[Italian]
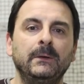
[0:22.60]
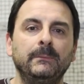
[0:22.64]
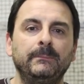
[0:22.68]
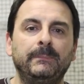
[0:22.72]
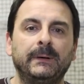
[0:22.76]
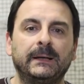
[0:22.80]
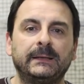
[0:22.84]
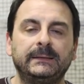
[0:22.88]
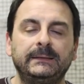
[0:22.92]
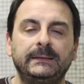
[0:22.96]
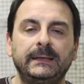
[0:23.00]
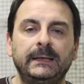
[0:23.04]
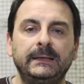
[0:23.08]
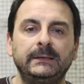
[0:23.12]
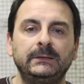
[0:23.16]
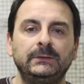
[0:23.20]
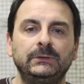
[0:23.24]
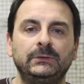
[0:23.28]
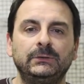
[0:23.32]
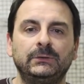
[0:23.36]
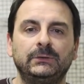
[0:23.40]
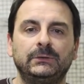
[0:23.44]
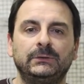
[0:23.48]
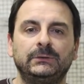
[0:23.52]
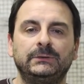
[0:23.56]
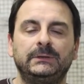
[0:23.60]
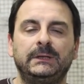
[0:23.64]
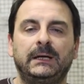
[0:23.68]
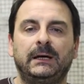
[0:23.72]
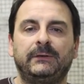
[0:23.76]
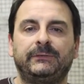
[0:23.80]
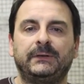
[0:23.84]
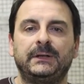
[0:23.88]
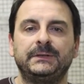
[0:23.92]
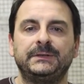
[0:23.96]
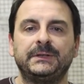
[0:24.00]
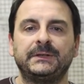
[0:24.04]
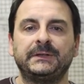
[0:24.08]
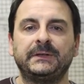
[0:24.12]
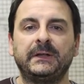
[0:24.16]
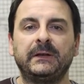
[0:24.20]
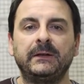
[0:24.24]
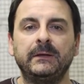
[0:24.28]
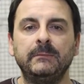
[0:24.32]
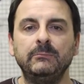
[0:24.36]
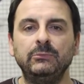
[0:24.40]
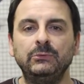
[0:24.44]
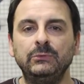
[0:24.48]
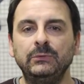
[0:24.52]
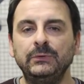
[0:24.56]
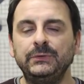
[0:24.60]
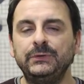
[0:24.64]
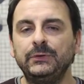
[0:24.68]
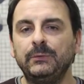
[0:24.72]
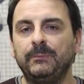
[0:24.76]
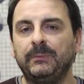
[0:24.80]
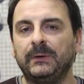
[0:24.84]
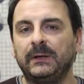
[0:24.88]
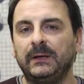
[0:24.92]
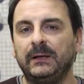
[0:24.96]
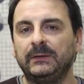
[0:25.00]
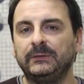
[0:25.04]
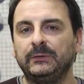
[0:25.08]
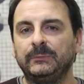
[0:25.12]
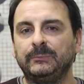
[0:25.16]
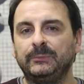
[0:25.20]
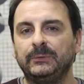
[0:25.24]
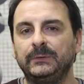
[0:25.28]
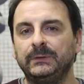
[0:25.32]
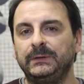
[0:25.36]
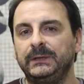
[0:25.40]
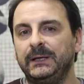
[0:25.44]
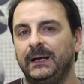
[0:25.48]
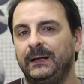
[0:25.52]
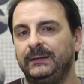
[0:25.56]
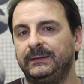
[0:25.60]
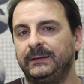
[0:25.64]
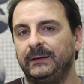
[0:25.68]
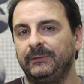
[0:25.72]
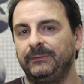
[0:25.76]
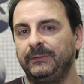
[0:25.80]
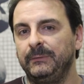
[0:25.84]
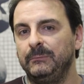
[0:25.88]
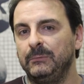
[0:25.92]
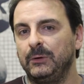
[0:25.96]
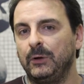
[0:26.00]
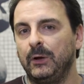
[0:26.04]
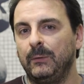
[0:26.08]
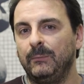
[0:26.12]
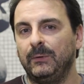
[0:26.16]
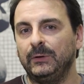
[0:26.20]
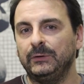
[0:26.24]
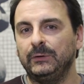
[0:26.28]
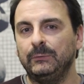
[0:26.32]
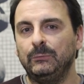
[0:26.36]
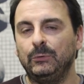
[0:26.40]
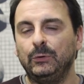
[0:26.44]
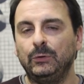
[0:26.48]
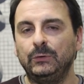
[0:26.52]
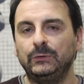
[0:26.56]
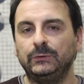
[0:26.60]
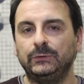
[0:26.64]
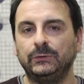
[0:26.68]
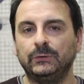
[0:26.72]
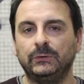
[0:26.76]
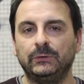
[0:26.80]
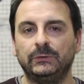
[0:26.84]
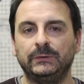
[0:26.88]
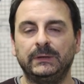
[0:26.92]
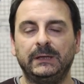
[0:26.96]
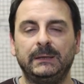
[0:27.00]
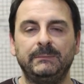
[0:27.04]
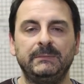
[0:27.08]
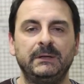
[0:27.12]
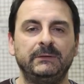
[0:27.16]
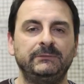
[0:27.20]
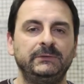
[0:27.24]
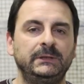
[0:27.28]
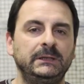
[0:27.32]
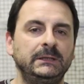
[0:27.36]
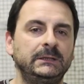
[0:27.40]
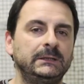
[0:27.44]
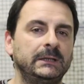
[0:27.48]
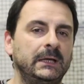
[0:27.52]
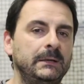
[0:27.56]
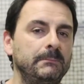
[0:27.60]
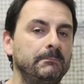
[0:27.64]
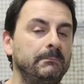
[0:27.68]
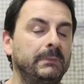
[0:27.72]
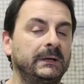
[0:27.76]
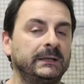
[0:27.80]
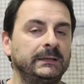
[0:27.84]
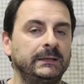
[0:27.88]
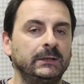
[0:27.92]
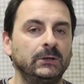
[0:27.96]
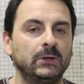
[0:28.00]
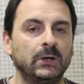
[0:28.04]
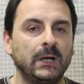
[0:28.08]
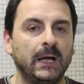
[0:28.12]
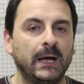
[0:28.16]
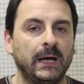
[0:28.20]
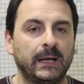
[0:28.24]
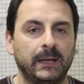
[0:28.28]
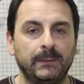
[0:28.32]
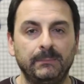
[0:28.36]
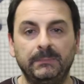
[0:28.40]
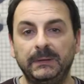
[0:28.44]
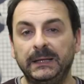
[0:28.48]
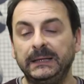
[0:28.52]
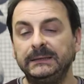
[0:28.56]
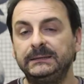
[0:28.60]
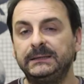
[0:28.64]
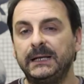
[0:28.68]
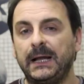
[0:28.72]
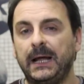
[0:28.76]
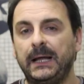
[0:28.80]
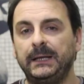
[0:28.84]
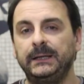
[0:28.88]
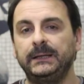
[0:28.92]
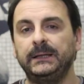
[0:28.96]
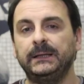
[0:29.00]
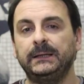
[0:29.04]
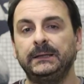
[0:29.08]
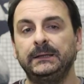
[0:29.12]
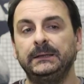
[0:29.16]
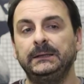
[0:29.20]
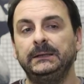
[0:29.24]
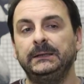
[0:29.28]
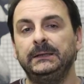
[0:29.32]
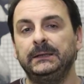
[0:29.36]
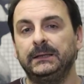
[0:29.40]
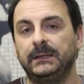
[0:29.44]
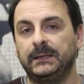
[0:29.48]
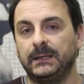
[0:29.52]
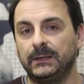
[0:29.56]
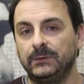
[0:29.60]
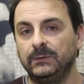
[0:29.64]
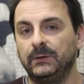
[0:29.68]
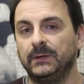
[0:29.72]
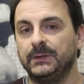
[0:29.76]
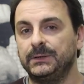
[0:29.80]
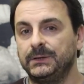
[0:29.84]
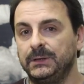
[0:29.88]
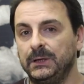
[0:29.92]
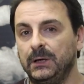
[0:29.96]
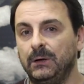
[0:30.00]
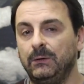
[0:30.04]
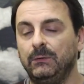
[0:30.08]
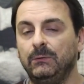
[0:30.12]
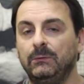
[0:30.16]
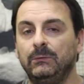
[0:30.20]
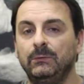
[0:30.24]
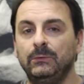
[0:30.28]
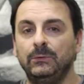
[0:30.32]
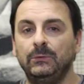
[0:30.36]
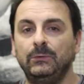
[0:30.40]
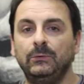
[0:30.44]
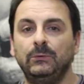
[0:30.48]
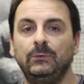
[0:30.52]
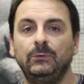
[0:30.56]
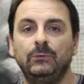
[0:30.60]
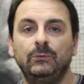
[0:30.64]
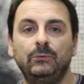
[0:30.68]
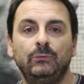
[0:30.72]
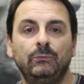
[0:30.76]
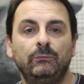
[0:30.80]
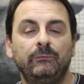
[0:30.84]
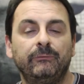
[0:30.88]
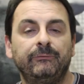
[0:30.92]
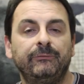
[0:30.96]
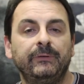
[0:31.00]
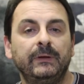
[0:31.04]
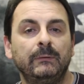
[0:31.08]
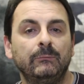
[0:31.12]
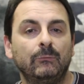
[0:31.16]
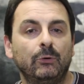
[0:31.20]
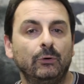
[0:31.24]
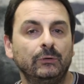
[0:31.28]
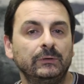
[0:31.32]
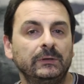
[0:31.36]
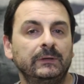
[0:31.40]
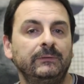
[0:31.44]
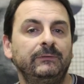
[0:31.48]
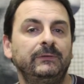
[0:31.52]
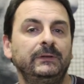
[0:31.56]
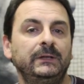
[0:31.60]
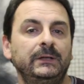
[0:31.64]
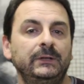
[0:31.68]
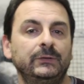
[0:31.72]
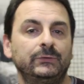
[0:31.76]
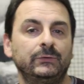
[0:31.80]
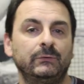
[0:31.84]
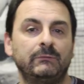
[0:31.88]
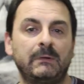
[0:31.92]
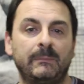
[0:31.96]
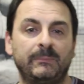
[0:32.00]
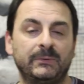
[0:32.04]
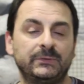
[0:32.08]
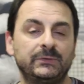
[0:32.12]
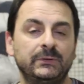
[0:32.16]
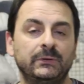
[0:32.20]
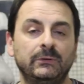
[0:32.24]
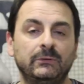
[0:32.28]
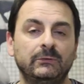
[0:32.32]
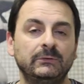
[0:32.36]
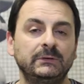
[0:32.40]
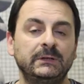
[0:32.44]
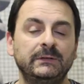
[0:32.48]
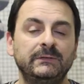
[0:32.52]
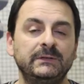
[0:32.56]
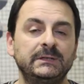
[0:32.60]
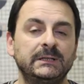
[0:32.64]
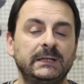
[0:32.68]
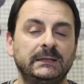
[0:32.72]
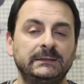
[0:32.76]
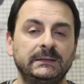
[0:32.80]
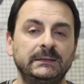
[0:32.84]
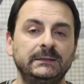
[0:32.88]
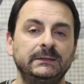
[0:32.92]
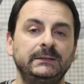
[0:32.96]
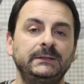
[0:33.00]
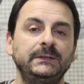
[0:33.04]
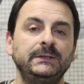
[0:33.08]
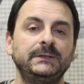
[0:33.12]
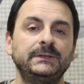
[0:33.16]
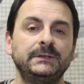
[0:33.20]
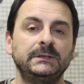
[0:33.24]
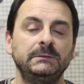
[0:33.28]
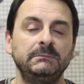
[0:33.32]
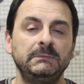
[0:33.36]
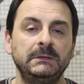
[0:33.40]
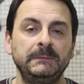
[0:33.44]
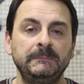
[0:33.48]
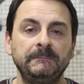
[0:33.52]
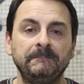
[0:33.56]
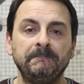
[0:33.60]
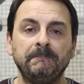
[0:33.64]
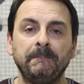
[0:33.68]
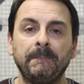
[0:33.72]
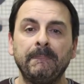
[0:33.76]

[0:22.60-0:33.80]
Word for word: Partendo da Francesca Archibugi ho parlato poi di altri film che ho amato molto nella mia vita, in particolare Blade Runner, credo che sia un, un film condiviso, una passione condivisa da tantissimi,